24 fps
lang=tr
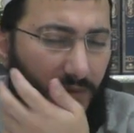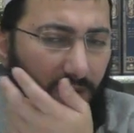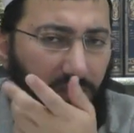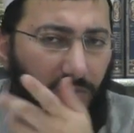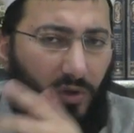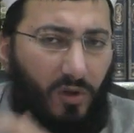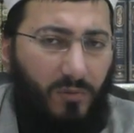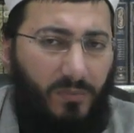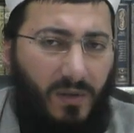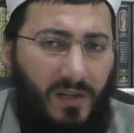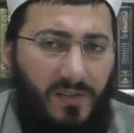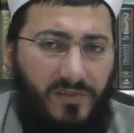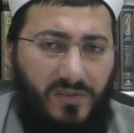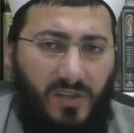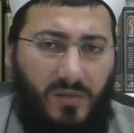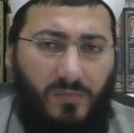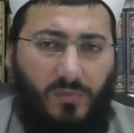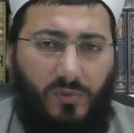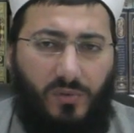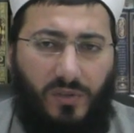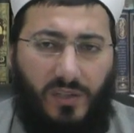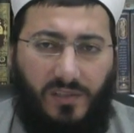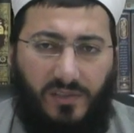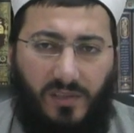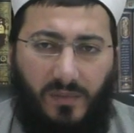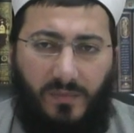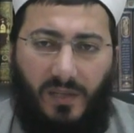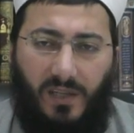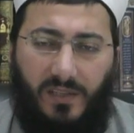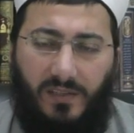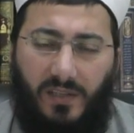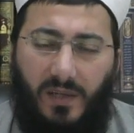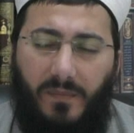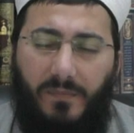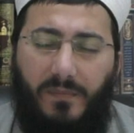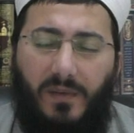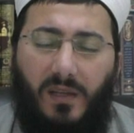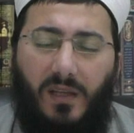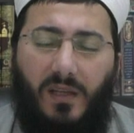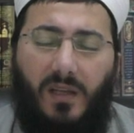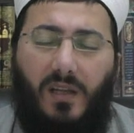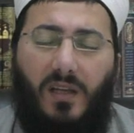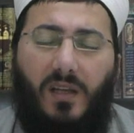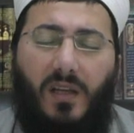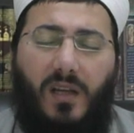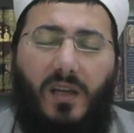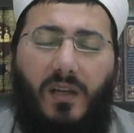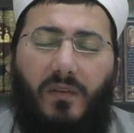Normal çamur yese bir adam,
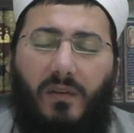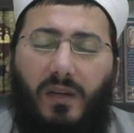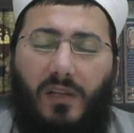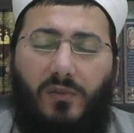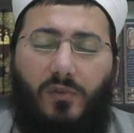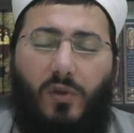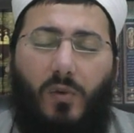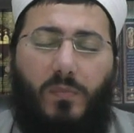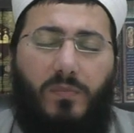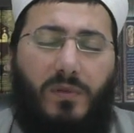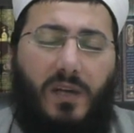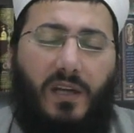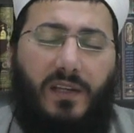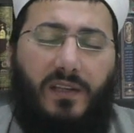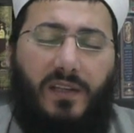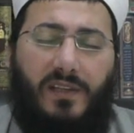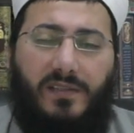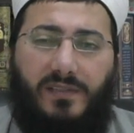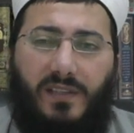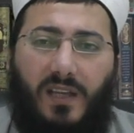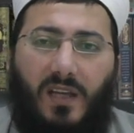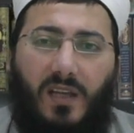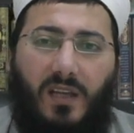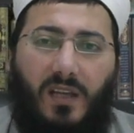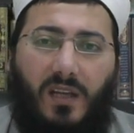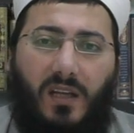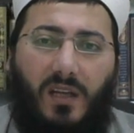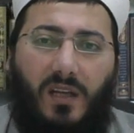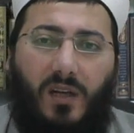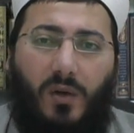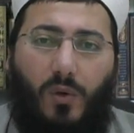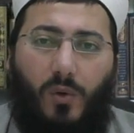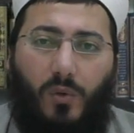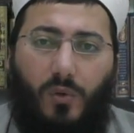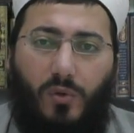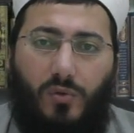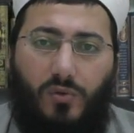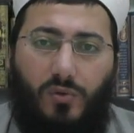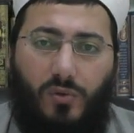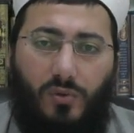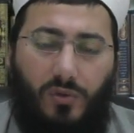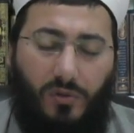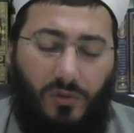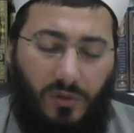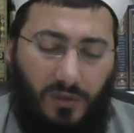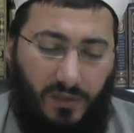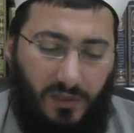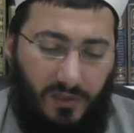toprak yese
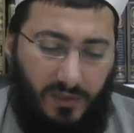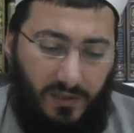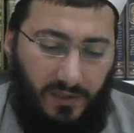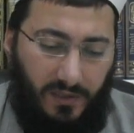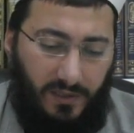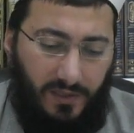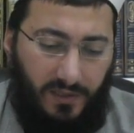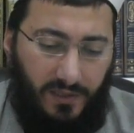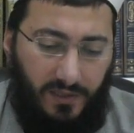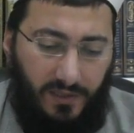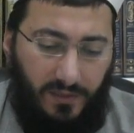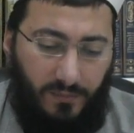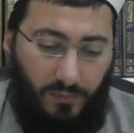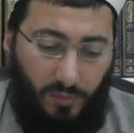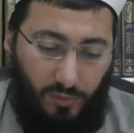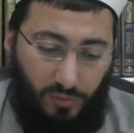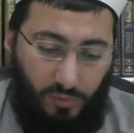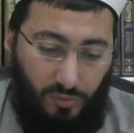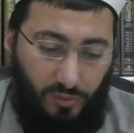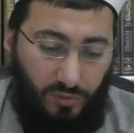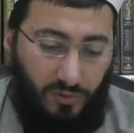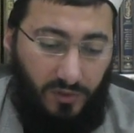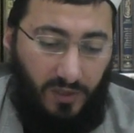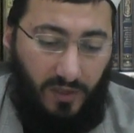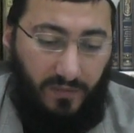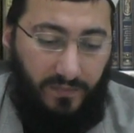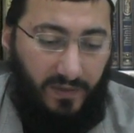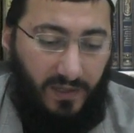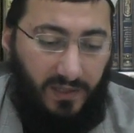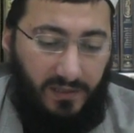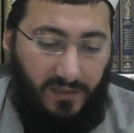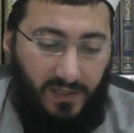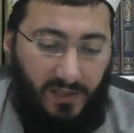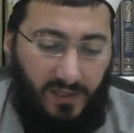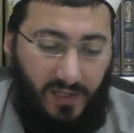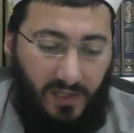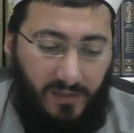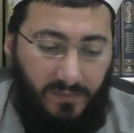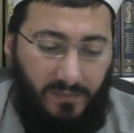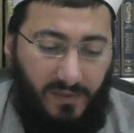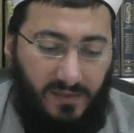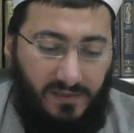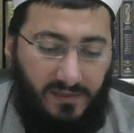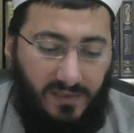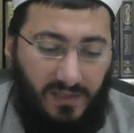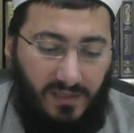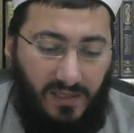orucu bozulur, kefaret gerekmez.